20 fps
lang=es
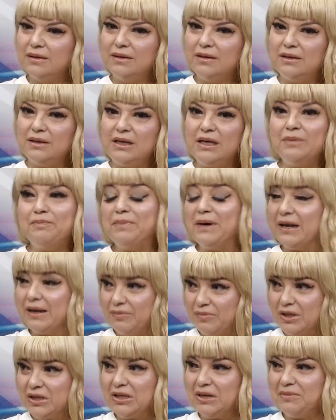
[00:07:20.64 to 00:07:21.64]
Y para
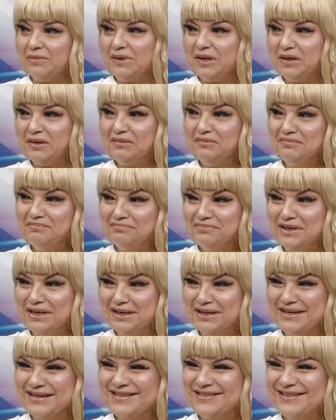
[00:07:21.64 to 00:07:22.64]
mí también, para
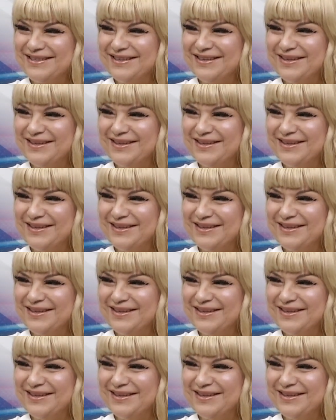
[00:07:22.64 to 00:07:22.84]
crecer.